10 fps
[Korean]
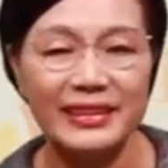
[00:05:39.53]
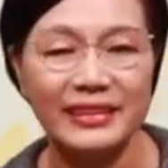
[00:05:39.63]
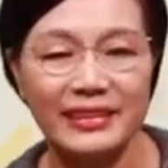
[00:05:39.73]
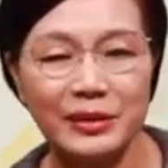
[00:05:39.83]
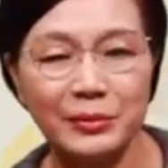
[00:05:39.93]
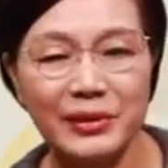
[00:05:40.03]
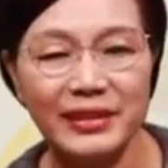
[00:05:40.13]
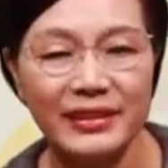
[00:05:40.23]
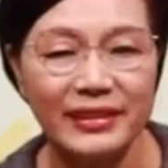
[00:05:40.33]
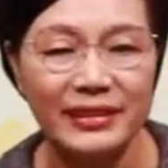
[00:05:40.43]
어,
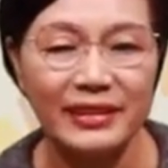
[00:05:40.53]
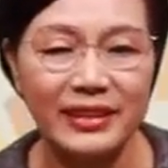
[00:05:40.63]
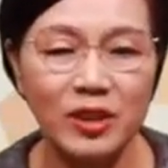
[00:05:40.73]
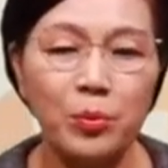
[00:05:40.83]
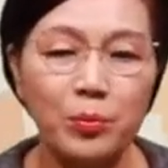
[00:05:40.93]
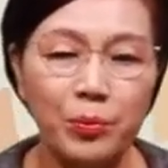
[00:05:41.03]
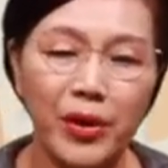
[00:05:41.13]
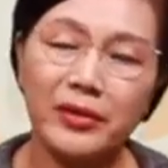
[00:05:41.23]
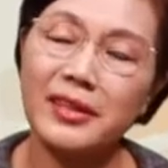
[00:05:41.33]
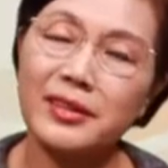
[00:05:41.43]
그분이
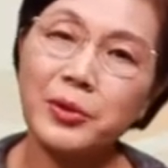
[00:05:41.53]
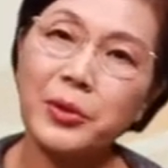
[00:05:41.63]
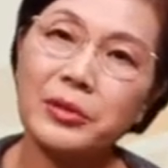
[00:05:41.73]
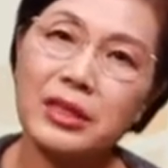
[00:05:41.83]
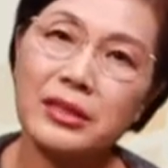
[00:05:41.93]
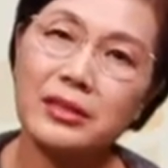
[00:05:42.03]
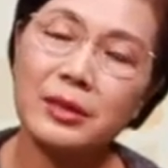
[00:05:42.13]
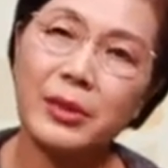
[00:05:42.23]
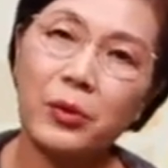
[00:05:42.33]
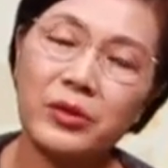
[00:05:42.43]
천병기
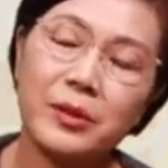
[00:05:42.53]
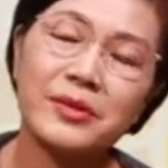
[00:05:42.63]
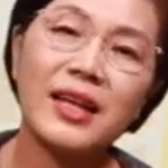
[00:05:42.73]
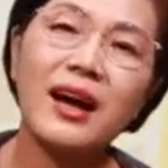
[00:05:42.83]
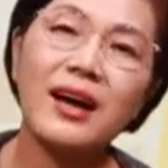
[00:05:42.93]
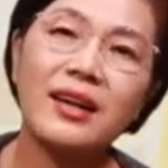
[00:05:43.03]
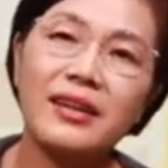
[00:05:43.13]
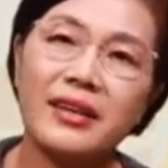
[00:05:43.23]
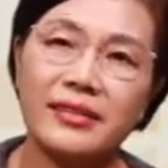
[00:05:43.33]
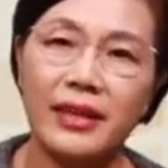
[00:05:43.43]
선교사님이라고 지금
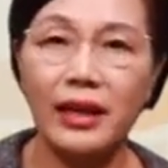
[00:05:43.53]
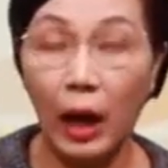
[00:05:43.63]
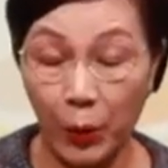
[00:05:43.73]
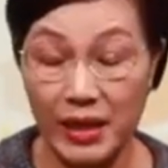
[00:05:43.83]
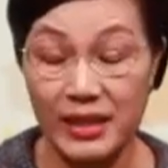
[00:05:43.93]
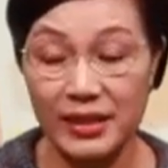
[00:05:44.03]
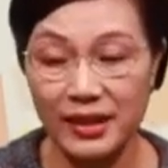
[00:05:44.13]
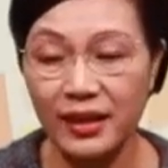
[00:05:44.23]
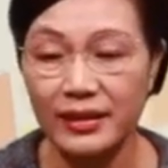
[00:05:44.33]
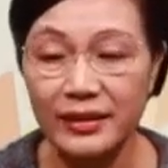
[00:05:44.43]
사할린에서 사역하고
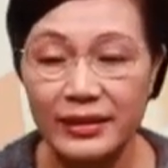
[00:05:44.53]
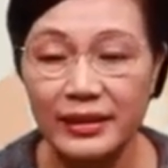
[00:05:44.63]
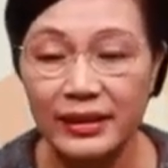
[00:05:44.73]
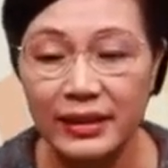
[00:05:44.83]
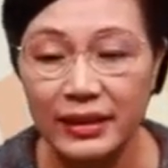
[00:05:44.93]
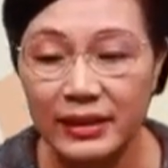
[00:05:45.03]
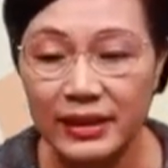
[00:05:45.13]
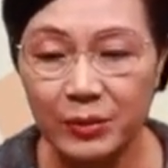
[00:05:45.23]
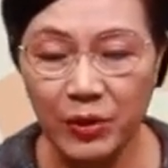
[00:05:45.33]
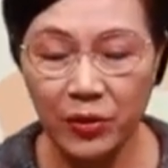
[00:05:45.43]
계시는데
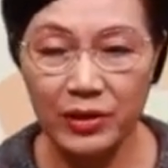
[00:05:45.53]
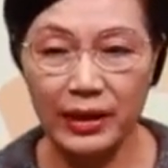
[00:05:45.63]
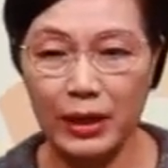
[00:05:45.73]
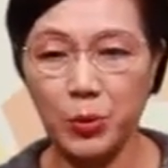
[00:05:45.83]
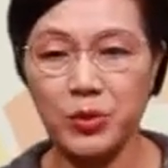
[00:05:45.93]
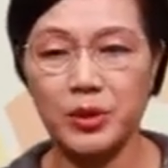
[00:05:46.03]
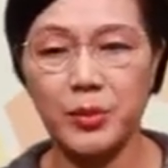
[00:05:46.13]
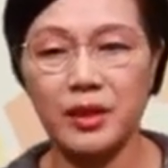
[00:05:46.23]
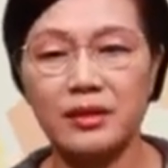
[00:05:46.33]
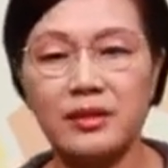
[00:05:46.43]
시민권을 가지고
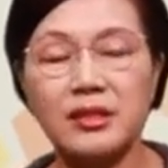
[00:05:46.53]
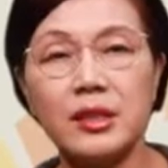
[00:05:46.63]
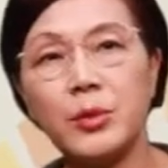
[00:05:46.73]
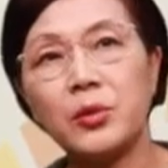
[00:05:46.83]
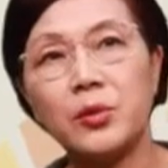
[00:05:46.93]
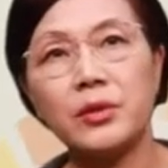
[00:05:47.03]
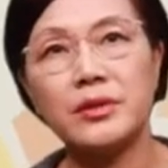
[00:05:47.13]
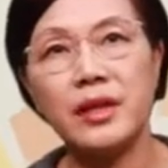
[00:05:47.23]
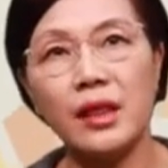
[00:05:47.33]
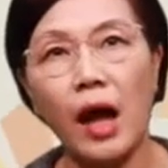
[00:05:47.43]
있으면 그
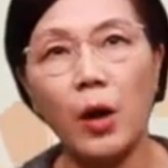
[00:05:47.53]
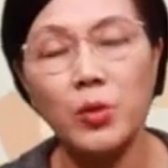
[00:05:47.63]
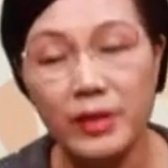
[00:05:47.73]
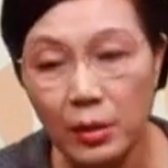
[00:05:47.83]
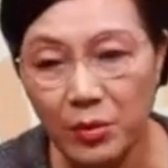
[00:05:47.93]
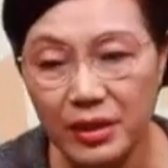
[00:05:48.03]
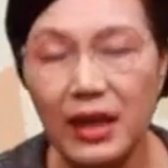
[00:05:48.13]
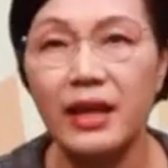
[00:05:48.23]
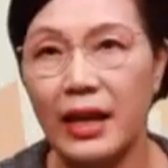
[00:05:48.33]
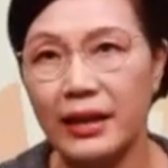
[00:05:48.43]
시민권자다운 삶을
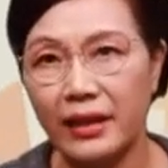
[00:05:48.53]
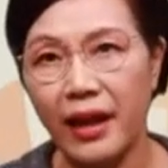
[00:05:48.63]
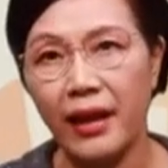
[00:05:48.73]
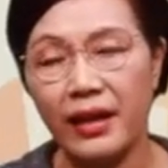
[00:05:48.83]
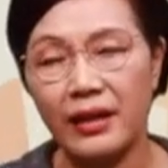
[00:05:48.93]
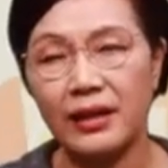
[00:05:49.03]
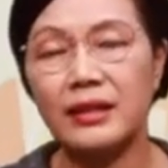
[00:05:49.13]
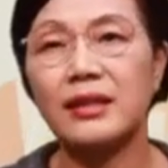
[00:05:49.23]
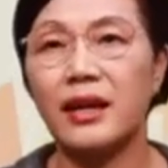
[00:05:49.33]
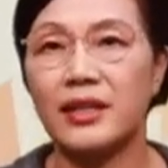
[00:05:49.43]
살아낼 때
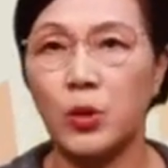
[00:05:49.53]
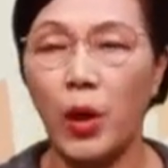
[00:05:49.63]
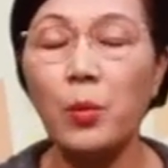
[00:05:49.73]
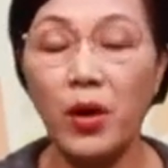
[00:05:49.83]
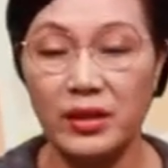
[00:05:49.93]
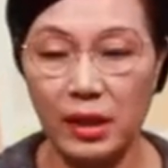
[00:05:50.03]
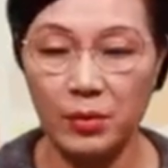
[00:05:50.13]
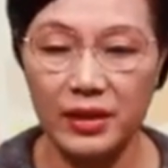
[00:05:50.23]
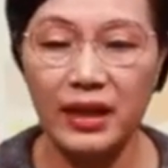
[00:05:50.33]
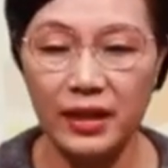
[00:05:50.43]
그 땅에서도 행복한
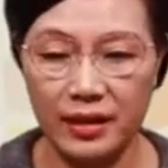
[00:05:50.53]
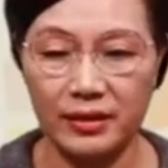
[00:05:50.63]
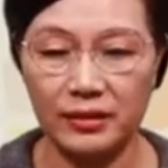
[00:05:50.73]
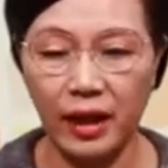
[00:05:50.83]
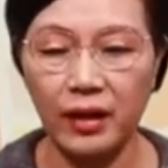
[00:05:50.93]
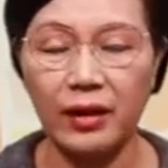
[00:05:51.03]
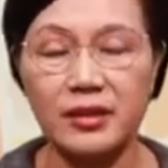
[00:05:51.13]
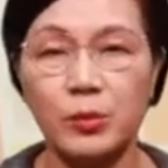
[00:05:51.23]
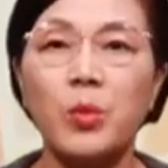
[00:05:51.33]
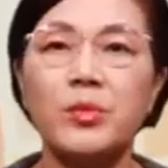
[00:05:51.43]
삶을 살게 된
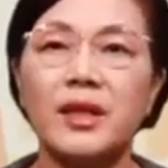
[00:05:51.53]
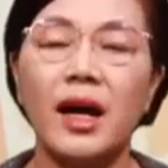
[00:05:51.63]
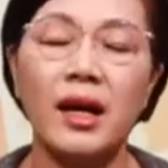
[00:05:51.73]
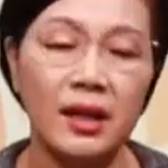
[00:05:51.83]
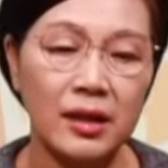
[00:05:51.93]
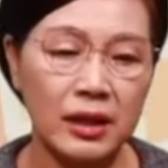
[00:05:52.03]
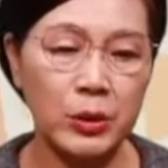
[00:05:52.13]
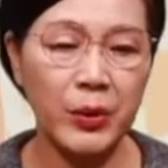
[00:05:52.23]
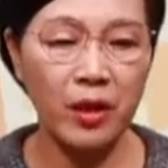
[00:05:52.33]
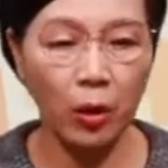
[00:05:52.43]
것을 봅니다. 그래서
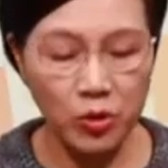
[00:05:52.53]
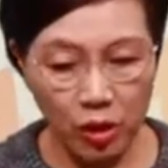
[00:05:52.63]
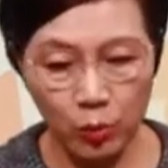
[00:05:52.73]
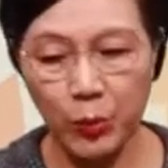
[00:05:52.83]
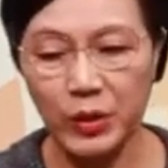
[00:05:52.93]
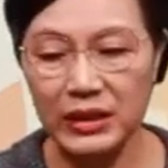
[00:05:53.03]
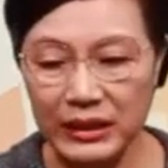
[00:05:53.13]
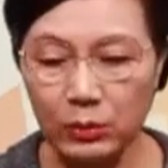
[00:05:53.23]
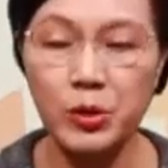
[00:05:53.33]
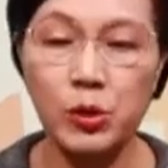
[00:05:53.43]
우리의 영적인 부분을
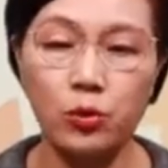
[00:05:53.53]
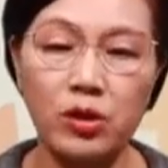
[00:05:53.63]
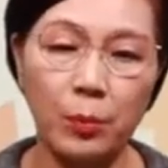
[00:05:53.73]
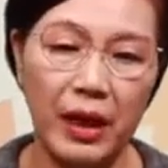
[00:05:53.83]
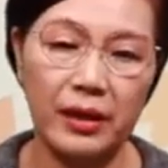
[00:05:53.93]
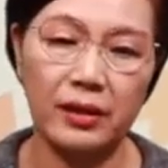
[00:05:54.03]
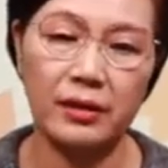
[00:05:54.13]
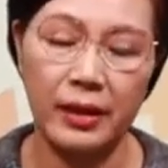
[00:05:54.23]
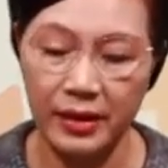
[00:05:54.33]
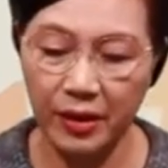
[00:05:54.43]
끊임없이 훈련받는 것
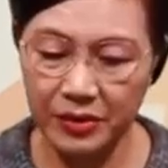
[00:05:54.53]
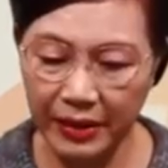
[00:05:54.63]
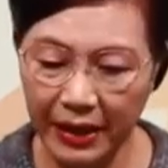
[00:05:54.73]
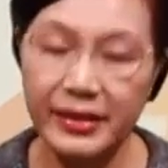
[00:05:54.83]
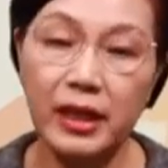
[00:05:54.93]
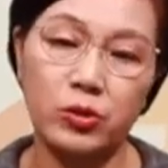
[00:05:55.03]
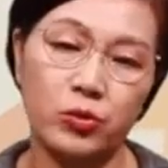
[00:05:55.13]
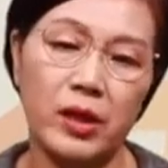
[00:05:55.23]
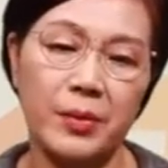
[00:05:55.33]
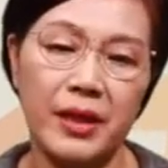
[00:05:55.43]
이것은 굉장히
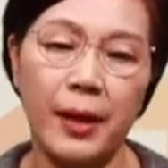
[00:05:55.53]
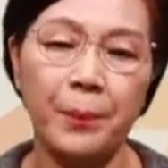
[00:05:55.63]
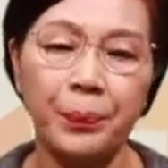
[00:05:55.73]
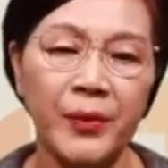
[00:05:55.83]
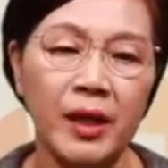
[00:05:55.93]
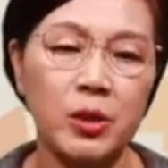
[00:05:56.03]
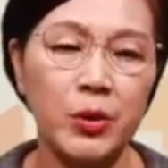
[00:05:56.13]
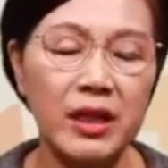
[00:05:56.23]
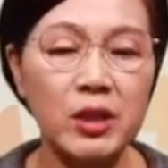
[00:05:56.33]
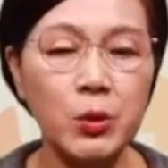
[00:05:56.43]
중요합니다. 그래서
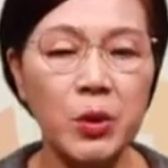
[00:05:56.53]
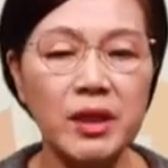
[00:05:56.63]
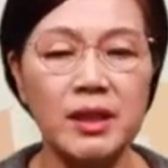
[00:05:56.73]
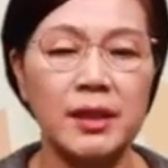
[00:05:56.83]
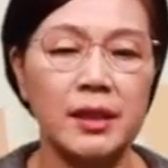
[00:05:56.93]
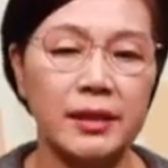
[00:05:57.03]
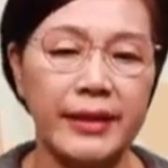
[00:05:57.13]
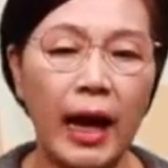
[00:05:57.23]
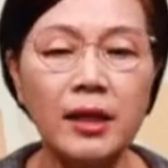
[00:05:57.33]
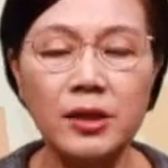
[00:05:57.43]
우리 그리스도인은
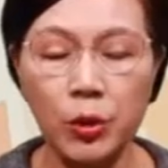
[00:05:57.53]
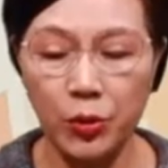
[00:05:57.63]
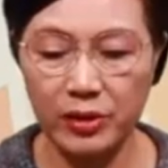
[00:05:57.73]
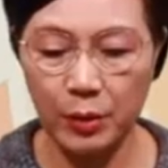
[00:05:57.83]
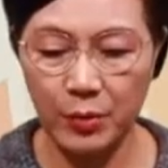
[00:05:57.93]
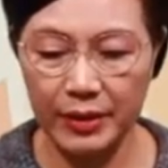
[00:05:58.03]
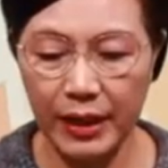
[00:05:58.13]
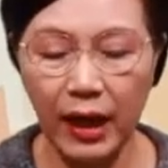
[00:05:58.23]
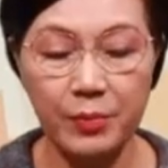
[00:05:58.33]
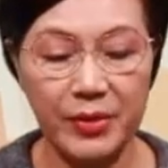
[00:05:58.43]
양서류의 삶을
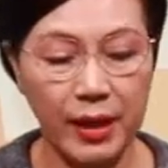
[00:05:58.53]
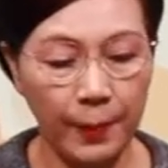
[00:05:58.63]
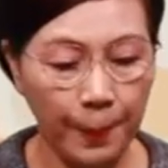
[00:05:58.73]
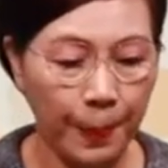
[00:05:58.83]
살아갑니다.